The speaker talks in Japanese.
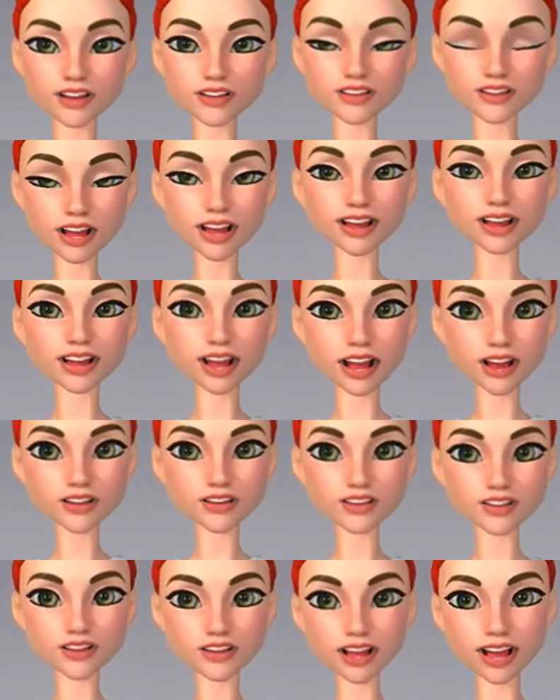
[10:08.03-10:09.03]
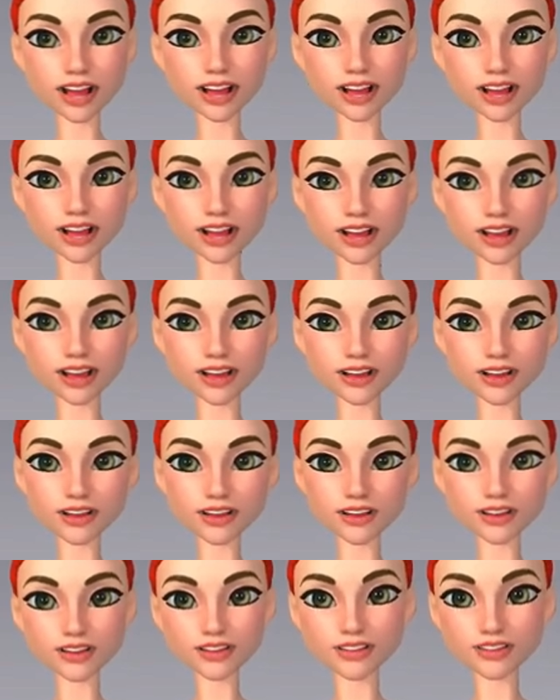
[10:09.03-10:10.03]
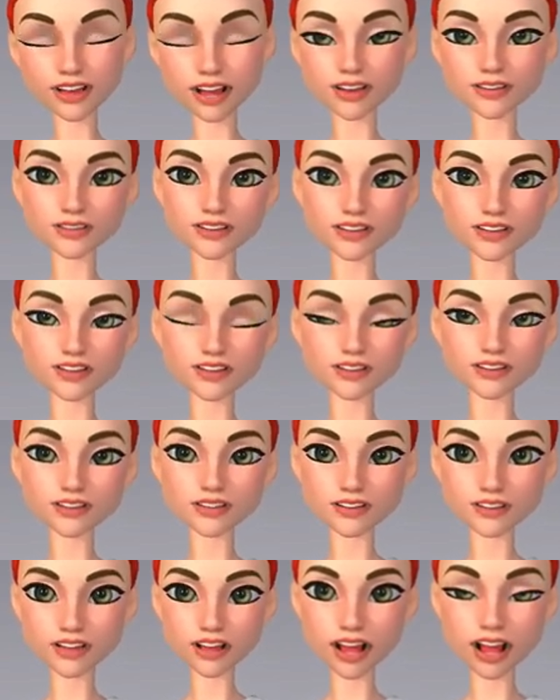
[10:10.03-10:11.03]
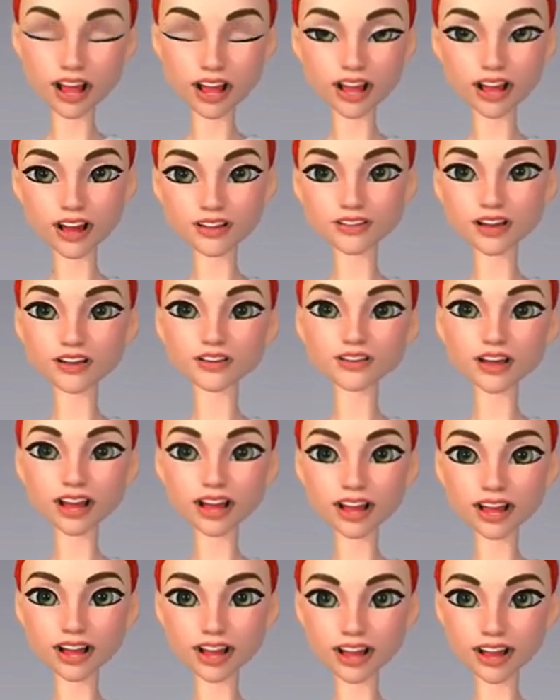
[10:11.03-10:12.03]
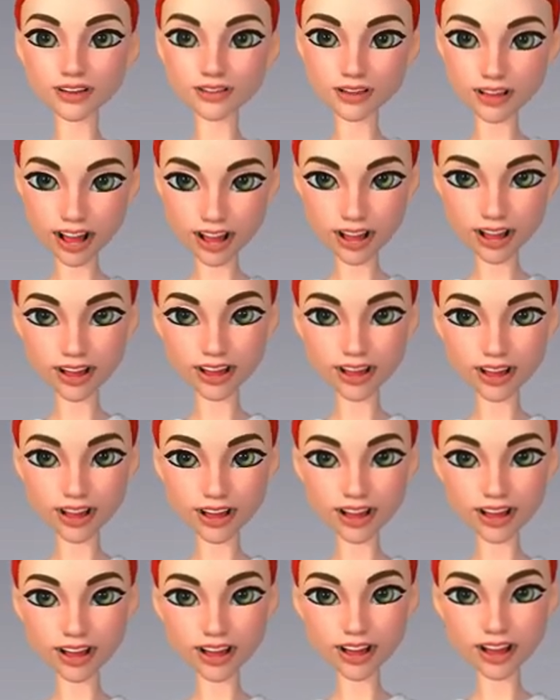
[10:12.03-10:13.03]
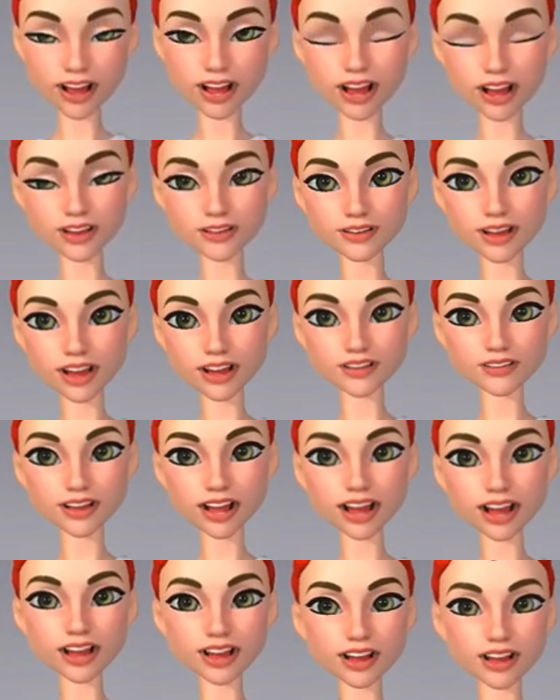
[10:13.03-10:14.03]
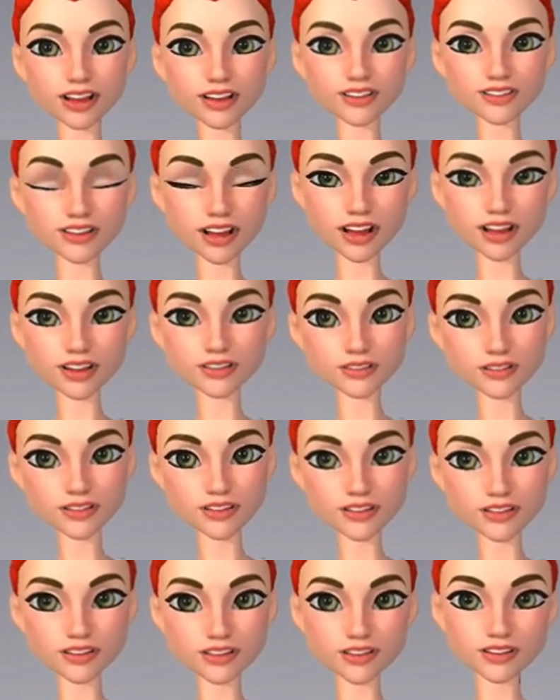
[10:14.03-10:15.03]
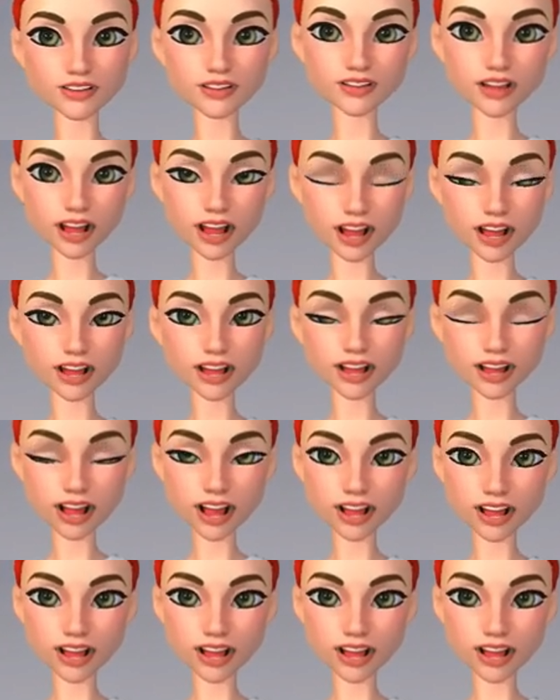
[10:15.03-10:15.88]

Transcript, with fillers: れでオキュラスウェブ上の設定は終わりになります。まずは Facebook をリンクさせ